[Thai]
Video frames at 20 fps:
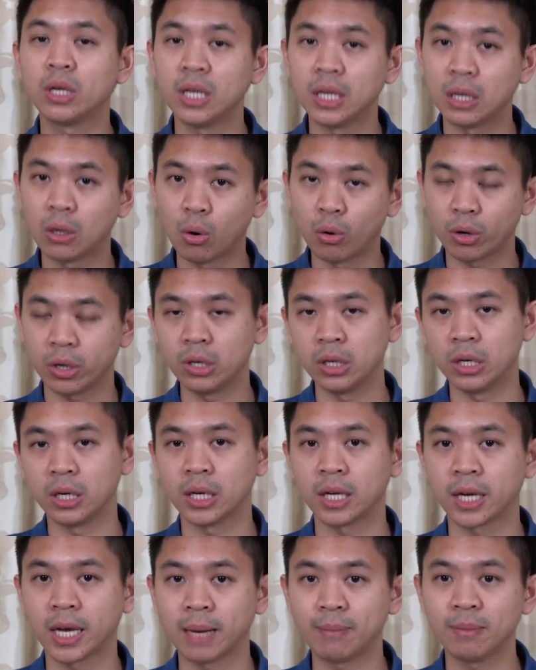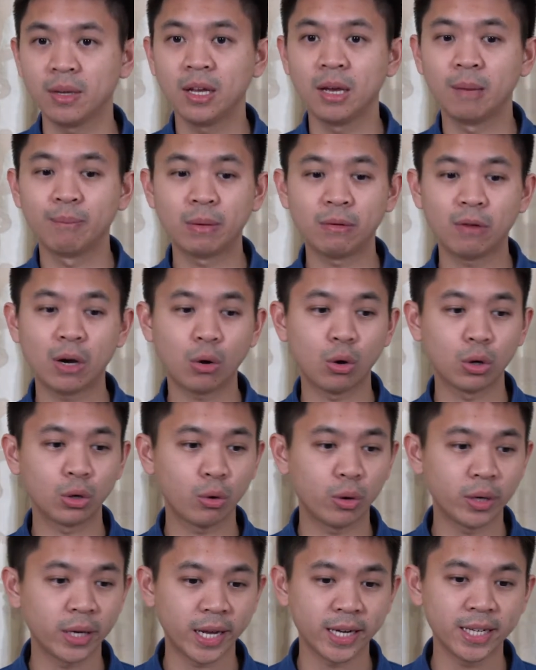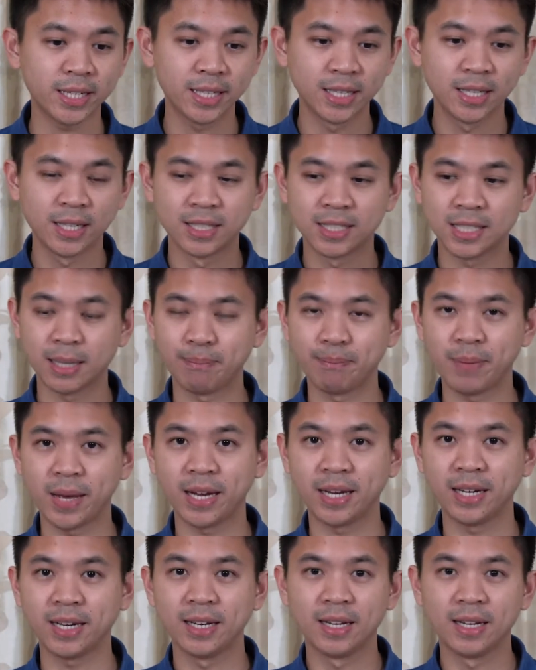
อีกคนหนึ่งนะครับไม่ว่าคนคนนั้นจะเป็น